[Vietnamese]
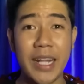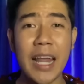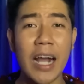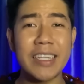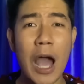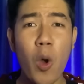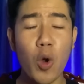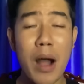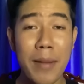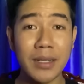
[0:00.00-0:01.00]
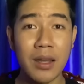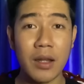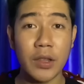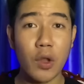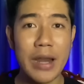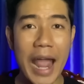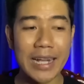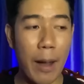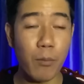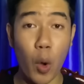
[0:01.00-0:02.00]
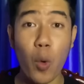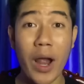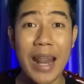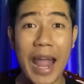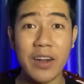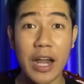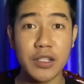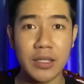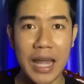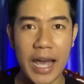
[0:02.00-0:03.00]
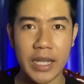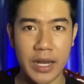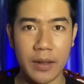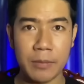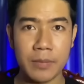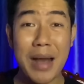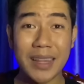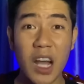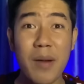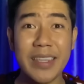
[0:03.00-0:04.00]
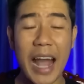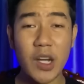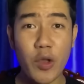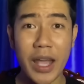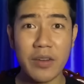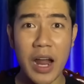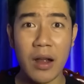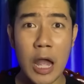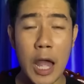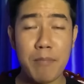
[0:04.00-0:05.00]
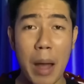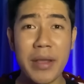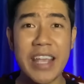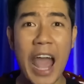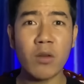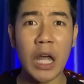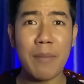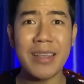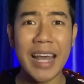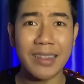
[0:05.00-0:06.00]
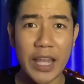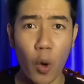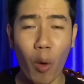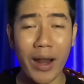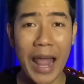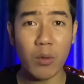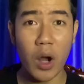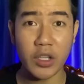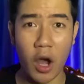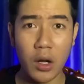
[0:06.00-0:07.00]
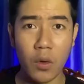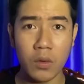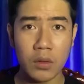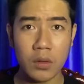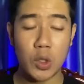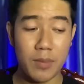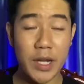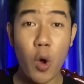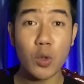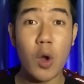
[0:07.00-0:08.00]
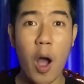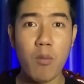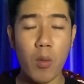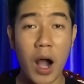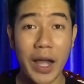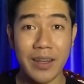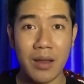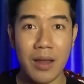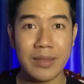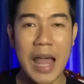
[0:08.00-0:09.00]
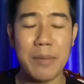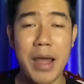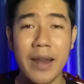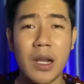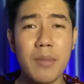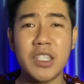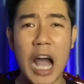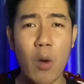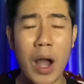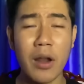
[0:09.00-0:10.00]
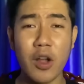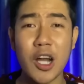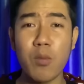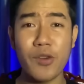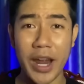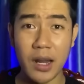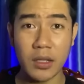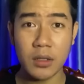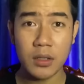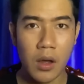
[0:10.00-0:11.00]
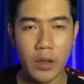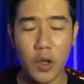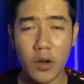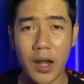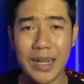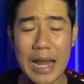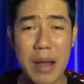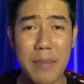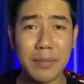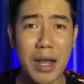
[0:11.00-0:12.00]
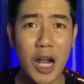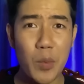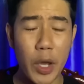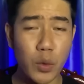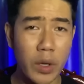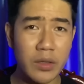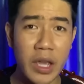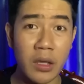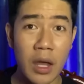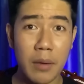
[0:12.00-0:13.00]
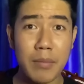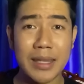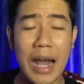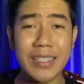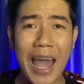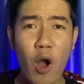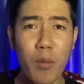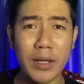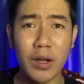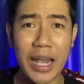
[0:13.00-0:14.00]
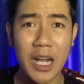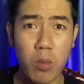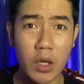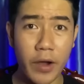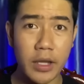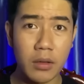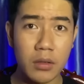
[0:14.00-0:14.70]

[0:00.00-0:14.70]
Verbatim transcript: cái thằng cháu của bà bách á nó đang cầm củ khoai lang nó ăn trên tay vậy nè bà tư bà chẳng nói chẳng rằng bà mình nhào tới bà giành lấy củ khoai lang của thằng nhỏ luôn rồi bà nuốt vô họng một hơi vậy đó thằng bé này nó mới sợ quá nó khóc ré lên cho nên là bà bách bà không hiểu chuyện gì mà thằng cháu của bà nó lại khóc như vậy